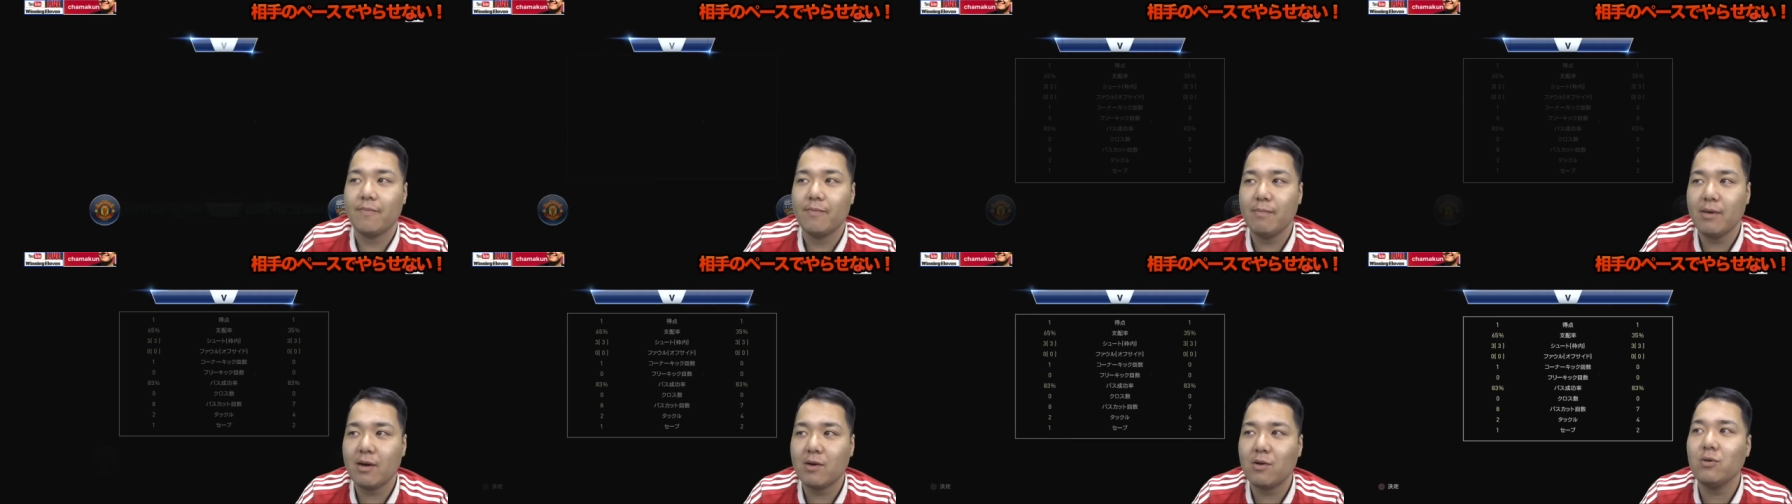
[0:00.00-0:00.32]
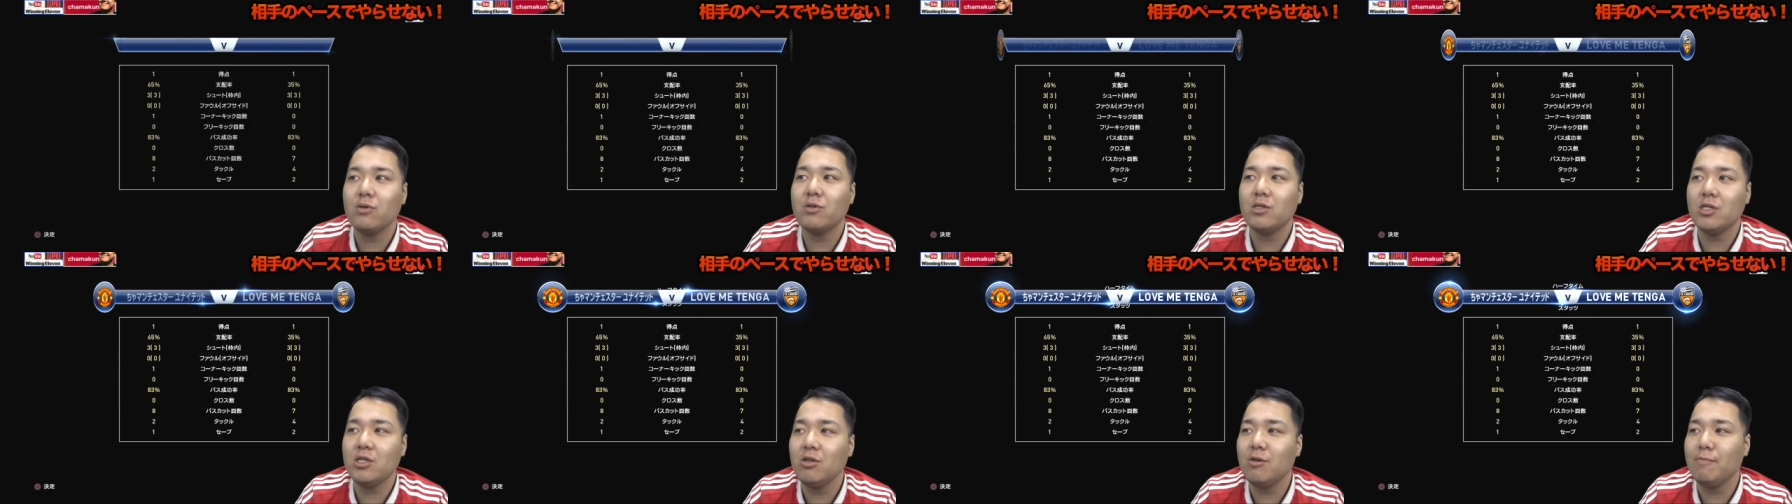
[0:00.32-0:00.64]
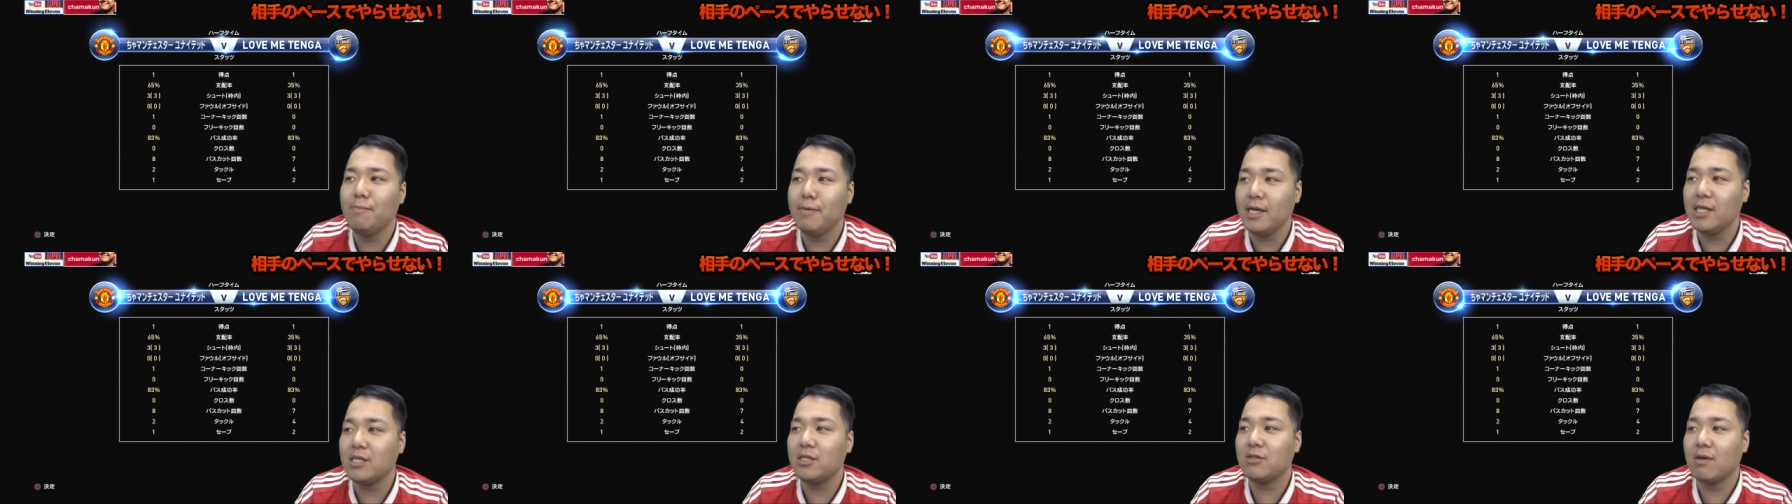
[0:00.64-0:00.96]
まあ、こっちの
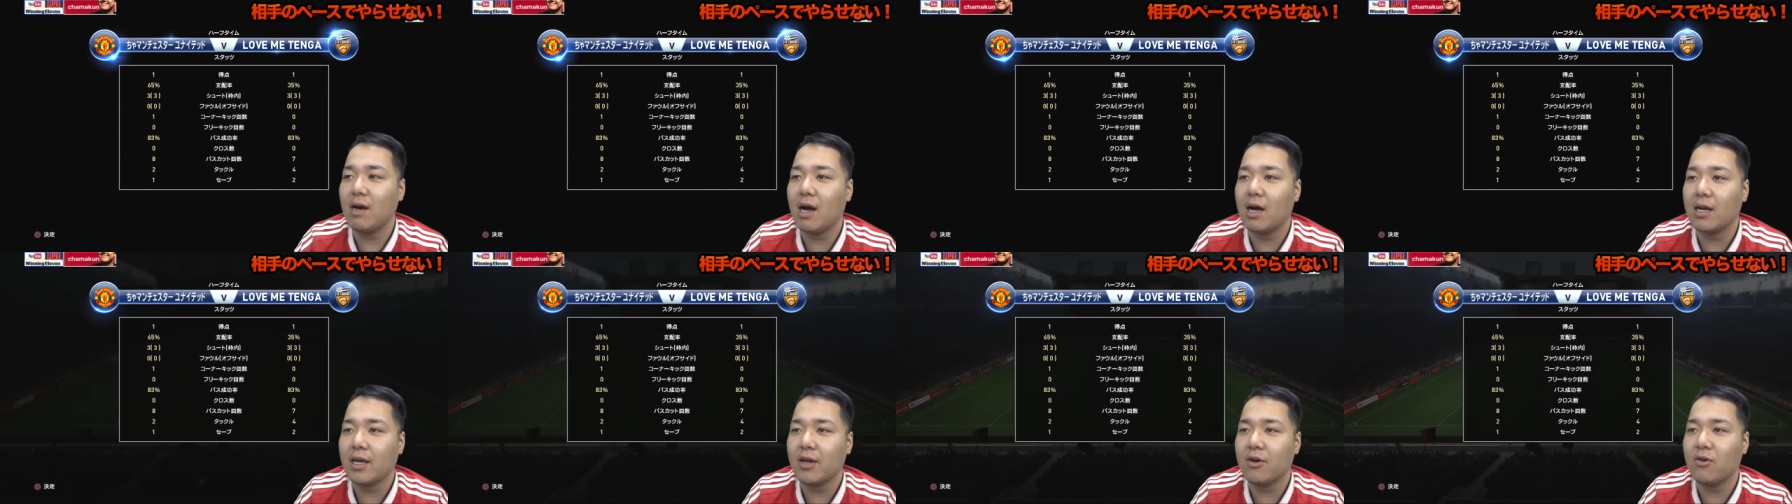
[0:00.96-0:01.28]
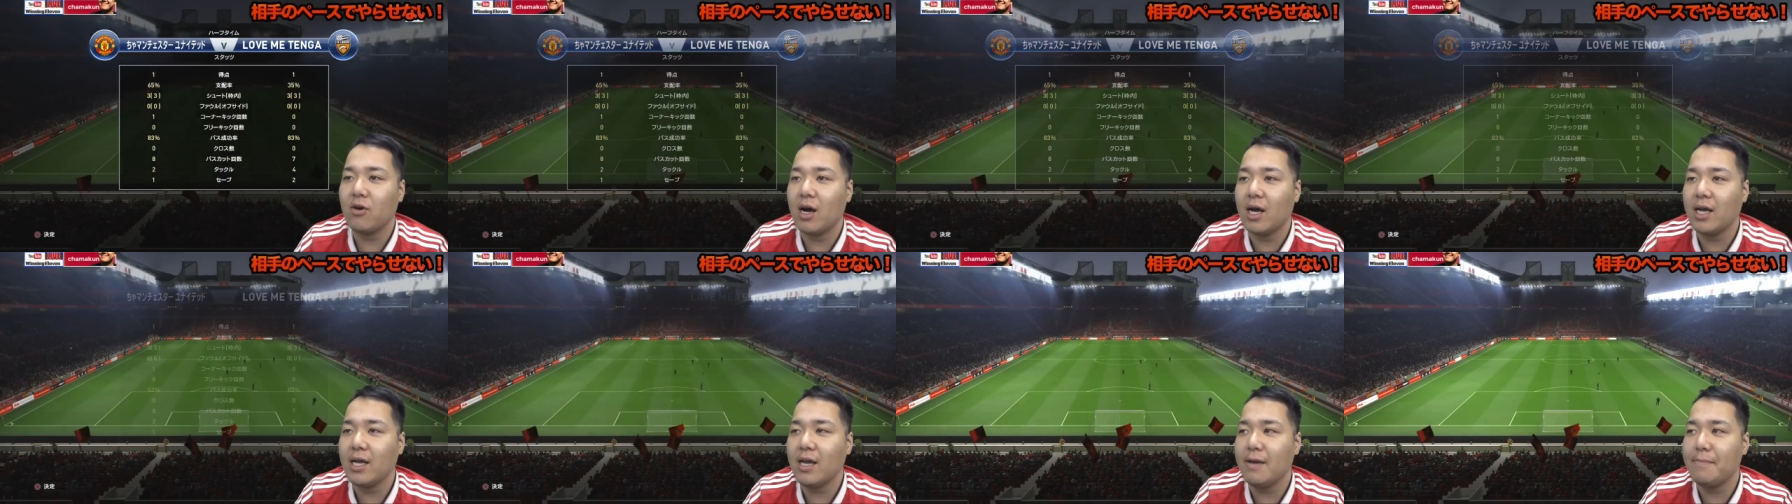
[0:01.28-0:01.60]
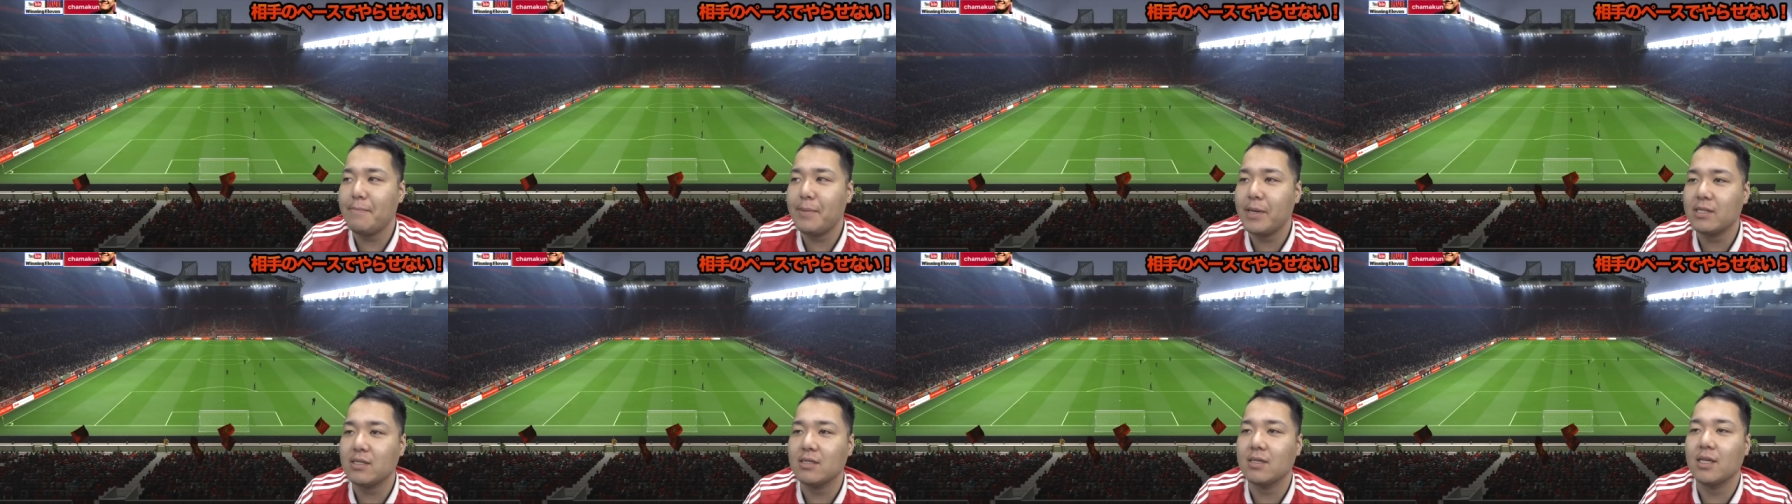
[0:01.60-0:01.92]
ペースは結構速い
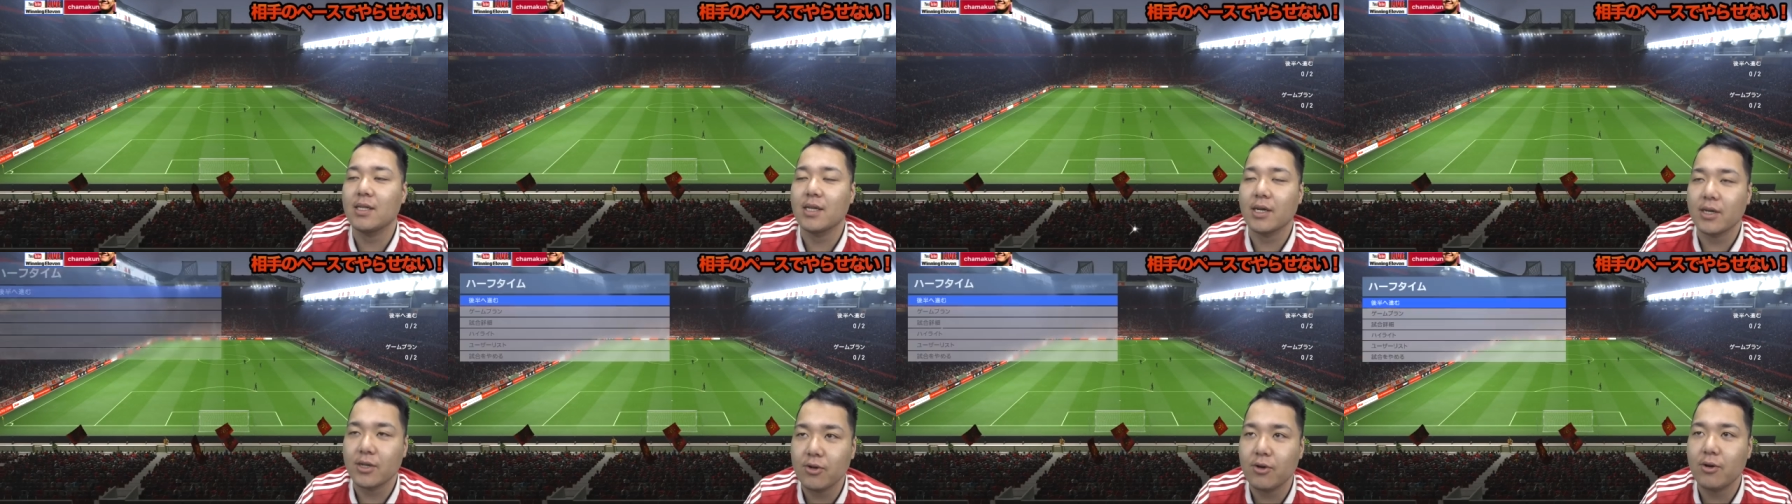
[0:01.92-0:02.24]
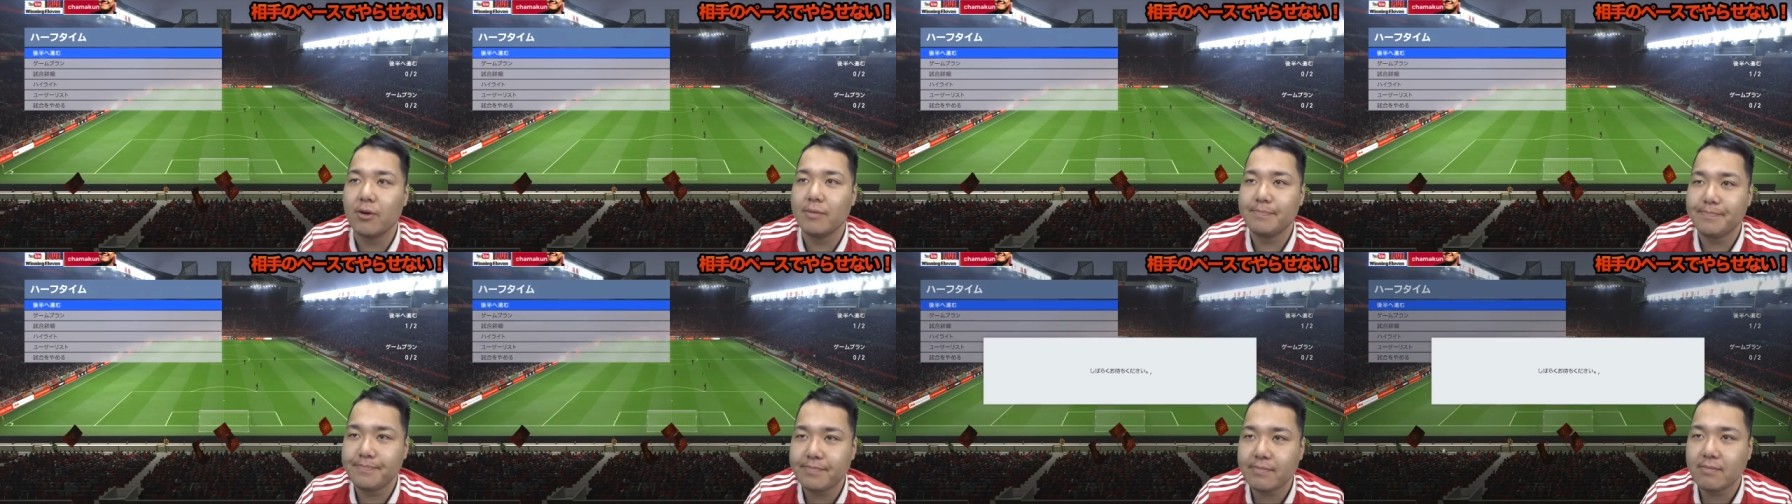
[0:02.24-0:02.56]
ペースなんだけど、